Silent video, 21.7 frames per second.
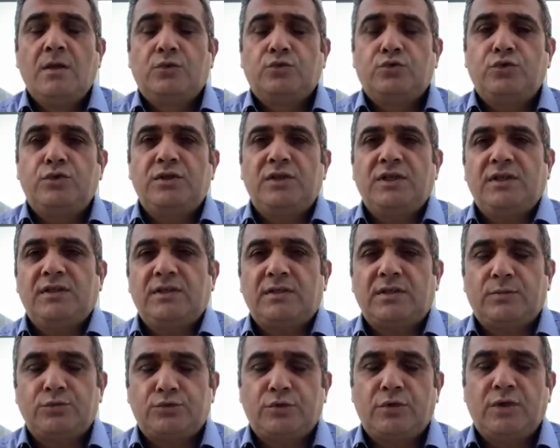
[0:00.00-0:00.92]

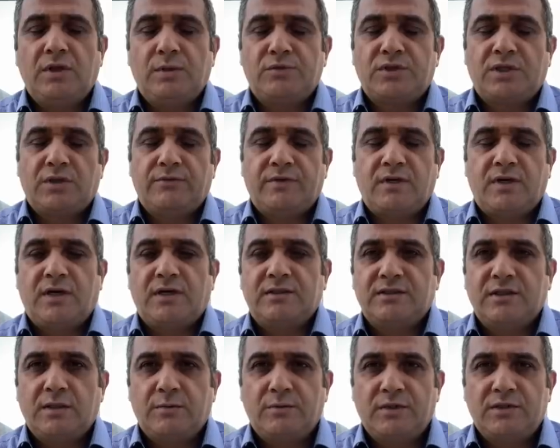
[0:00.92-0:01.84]
Türkiye'de tabii şöyle bir şey var
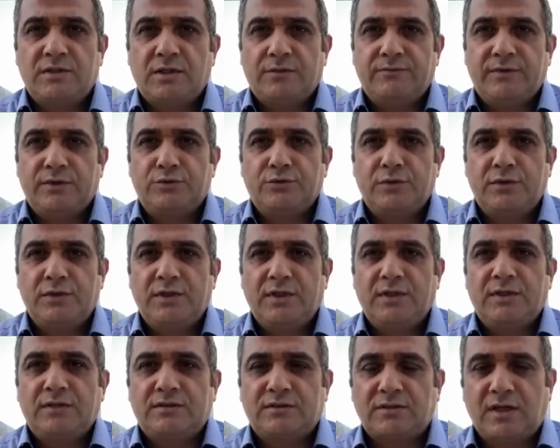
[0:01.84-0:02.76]
Azerbaycan ve
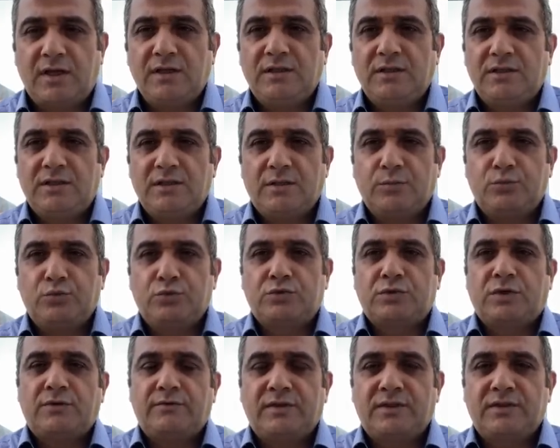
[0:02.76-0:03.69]
Türkiye'de sanki bu
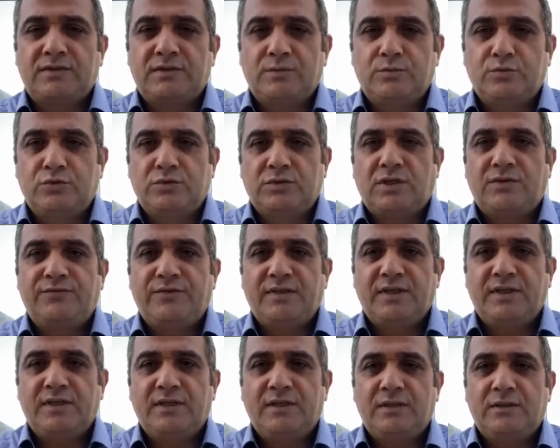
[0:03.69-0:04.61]
savaşı, bu
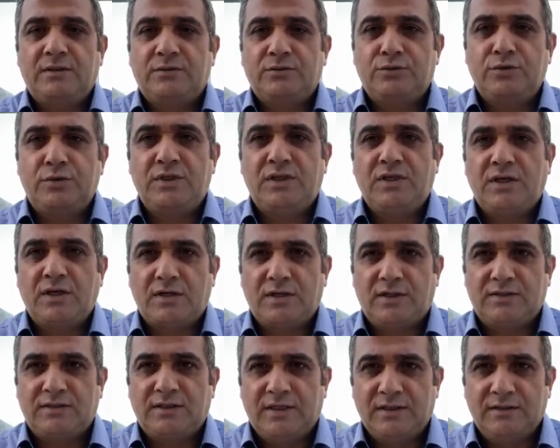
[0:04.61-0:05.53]
zaferi Türkiye
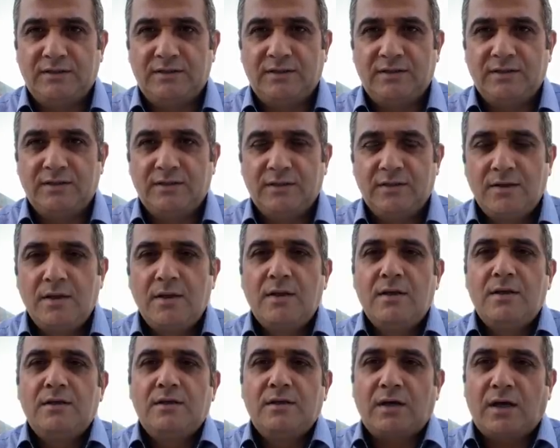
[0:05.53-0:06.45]
kazandı.
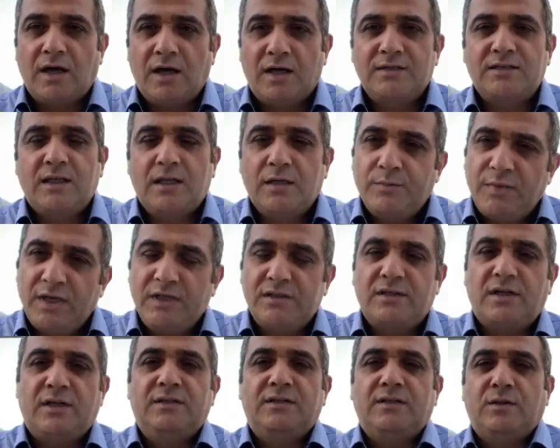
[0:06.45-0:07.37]

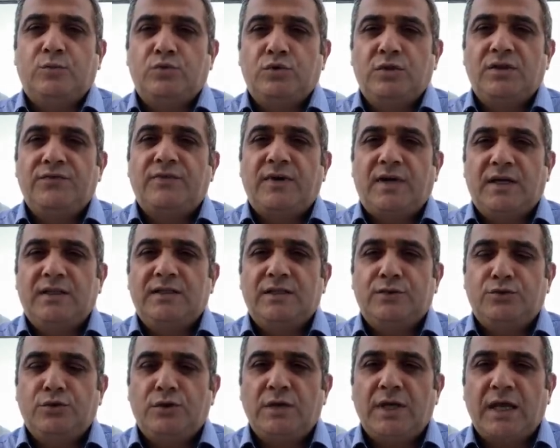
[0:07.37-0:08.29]
Azerbaycan da bunu
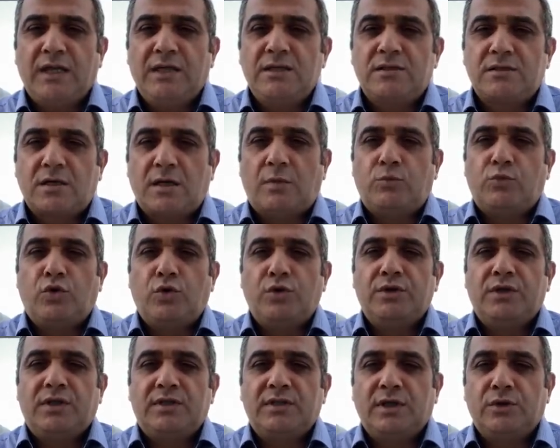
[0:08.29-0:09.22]
ifade ediyor. Yani iç
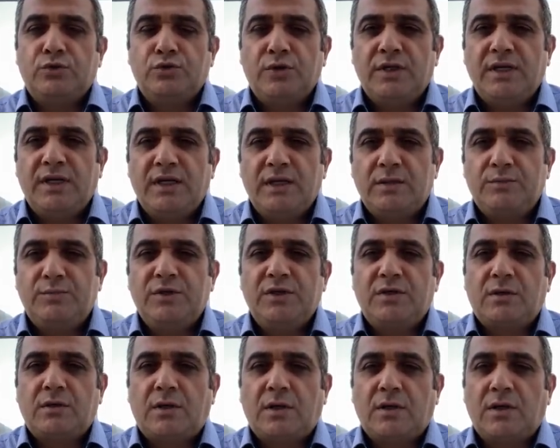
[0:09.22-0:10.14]
kamuoylarına yönelik
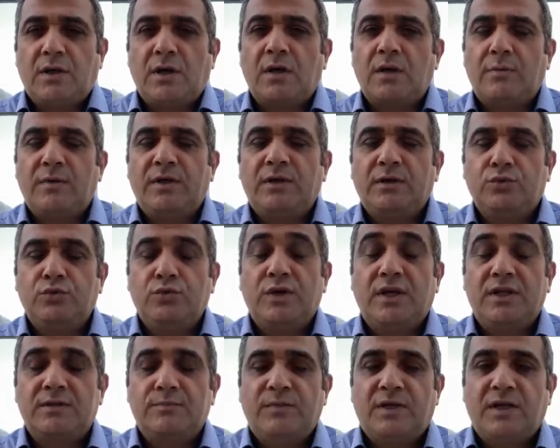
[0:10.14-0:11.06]
bir kahramanlık
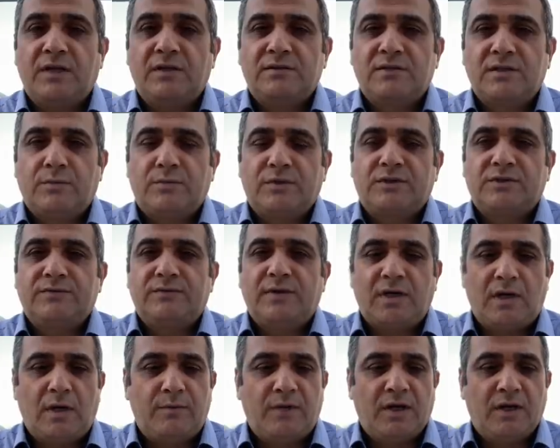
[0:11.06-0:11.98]
üretme çabası
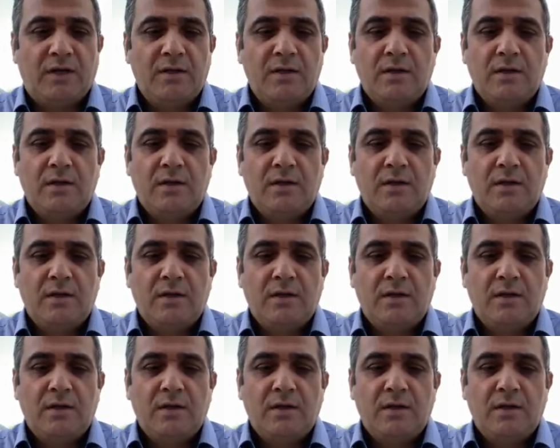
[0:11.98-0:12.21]
var ama